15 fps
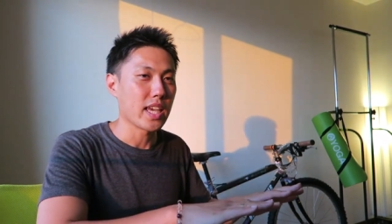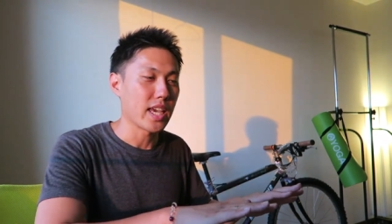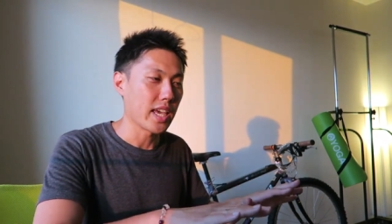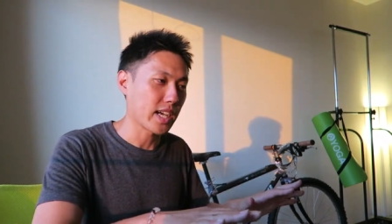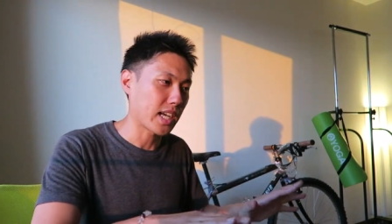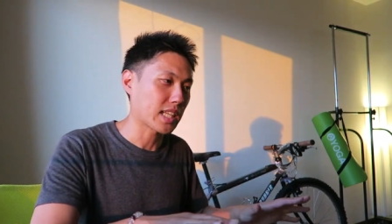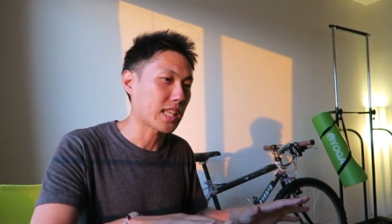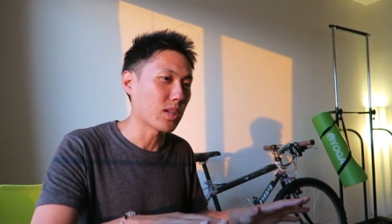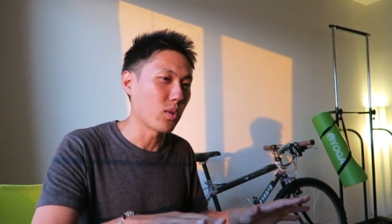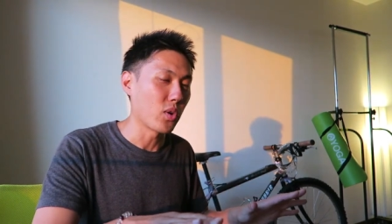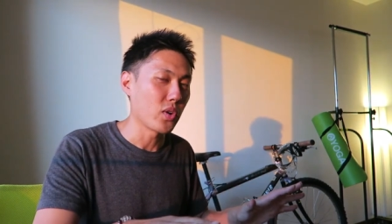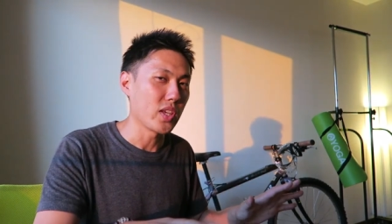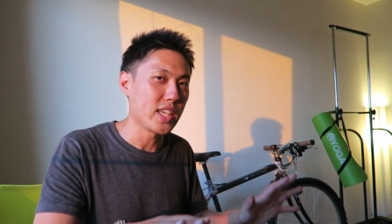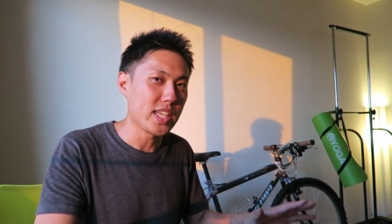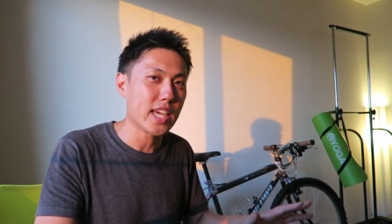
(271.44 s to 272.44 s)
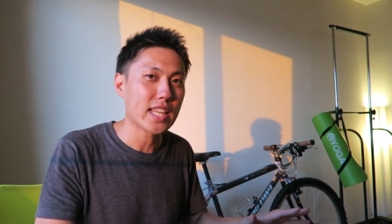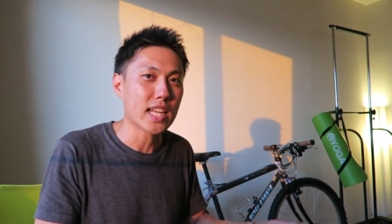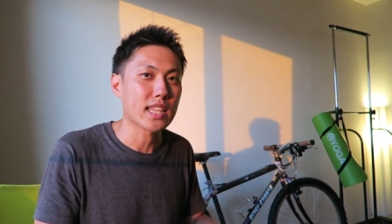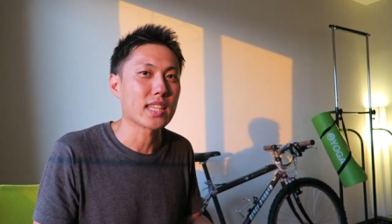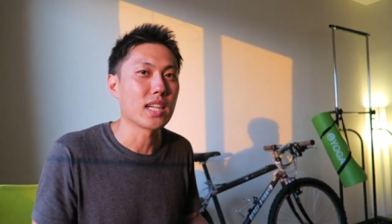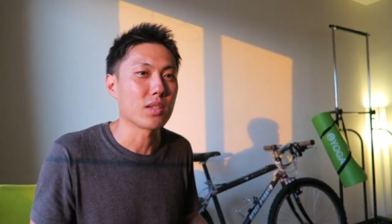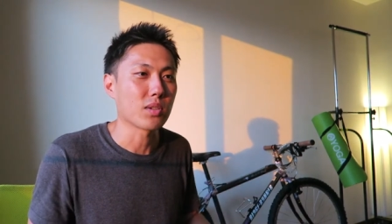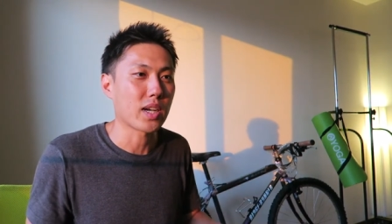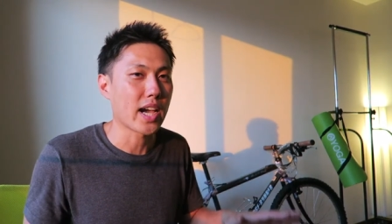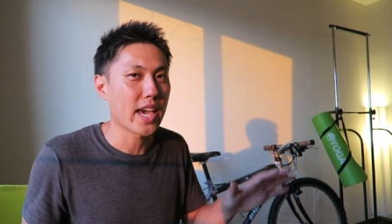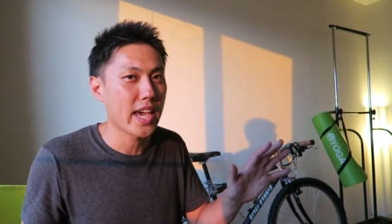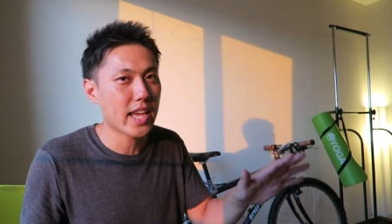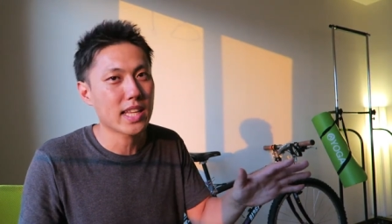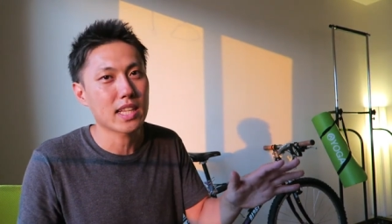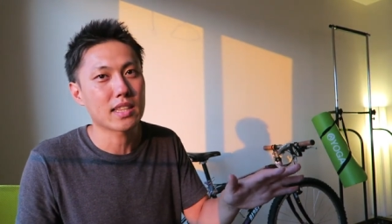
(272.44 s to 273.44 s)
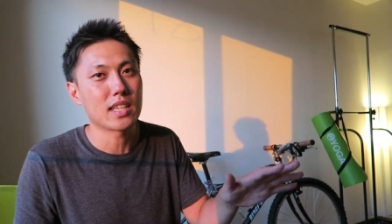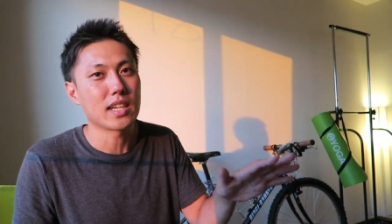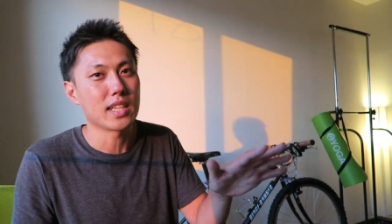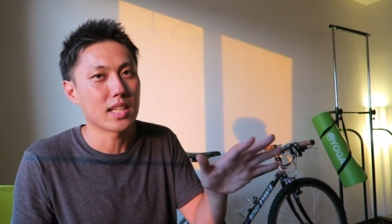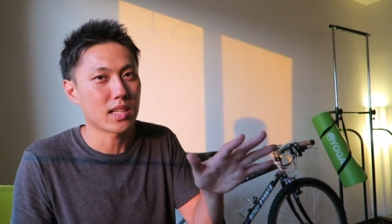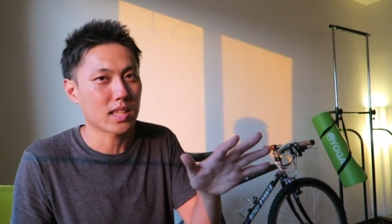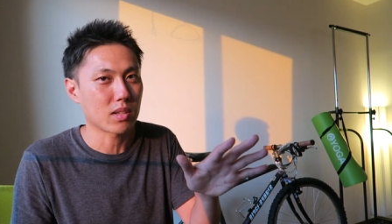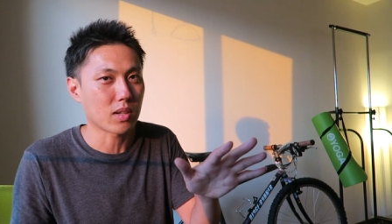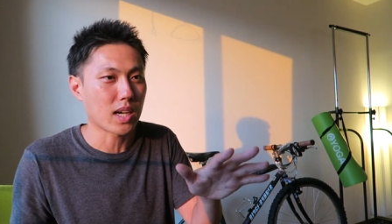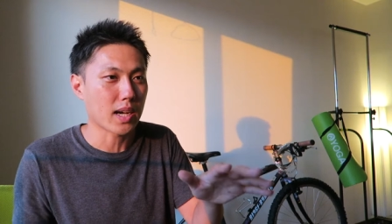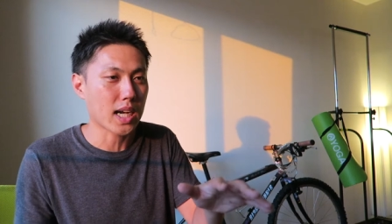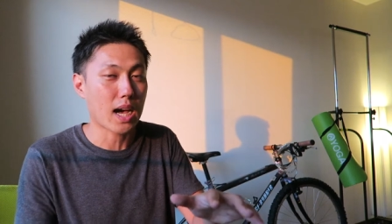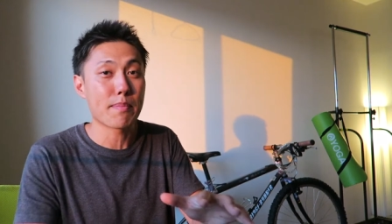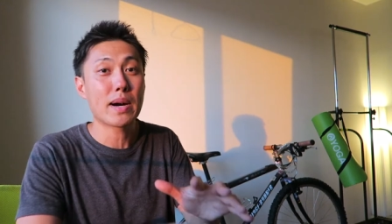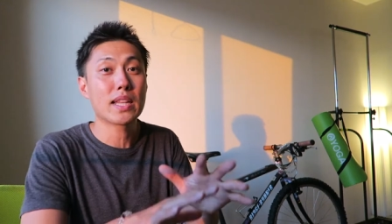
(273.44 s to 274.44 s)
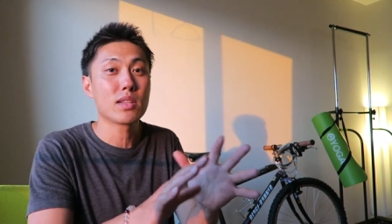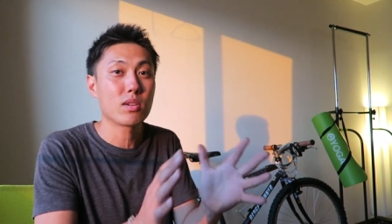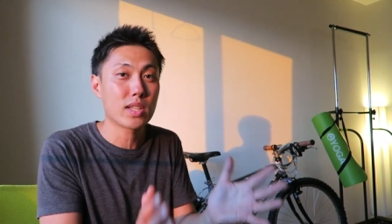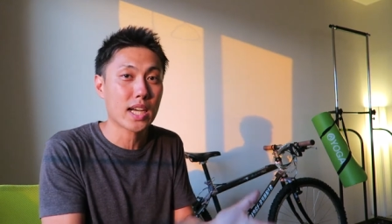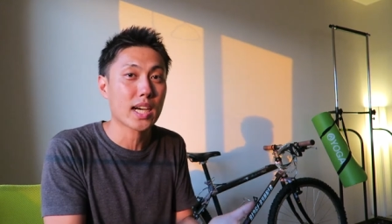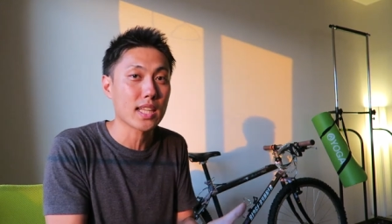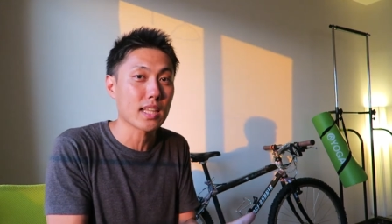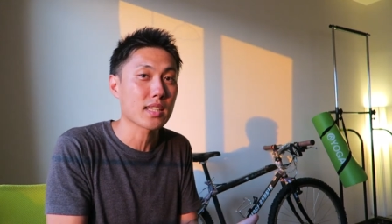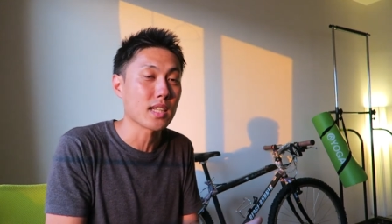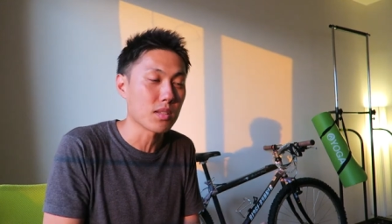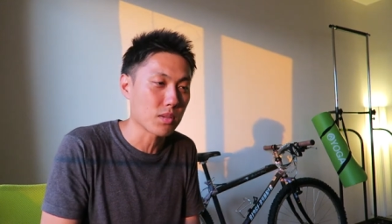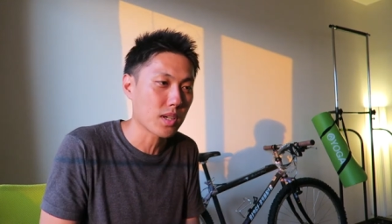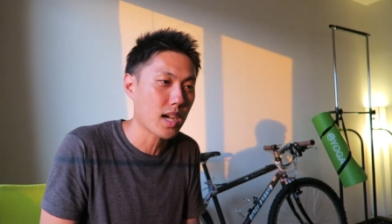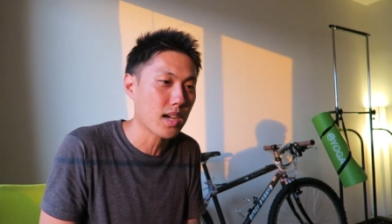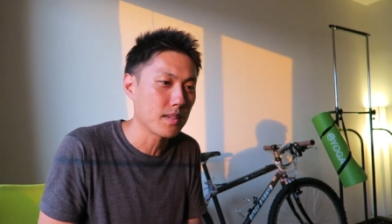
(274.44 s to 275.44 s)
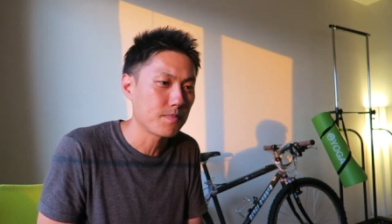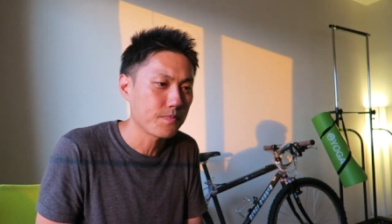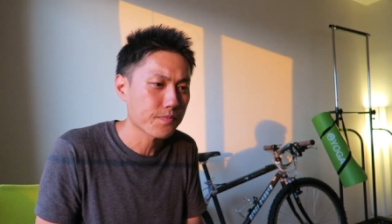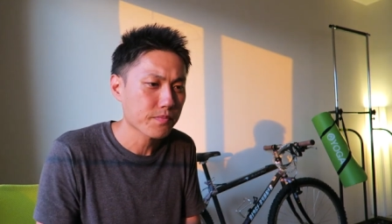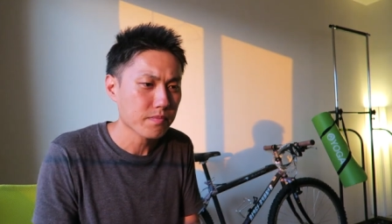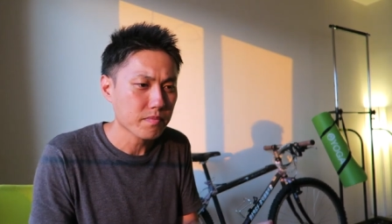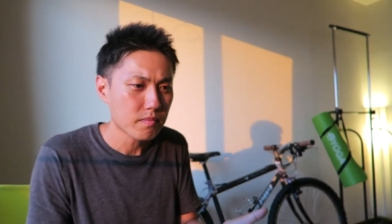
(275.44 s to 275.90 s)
えー、方の家だったりとか部屋だったりだとか、カバンの中だったりとか、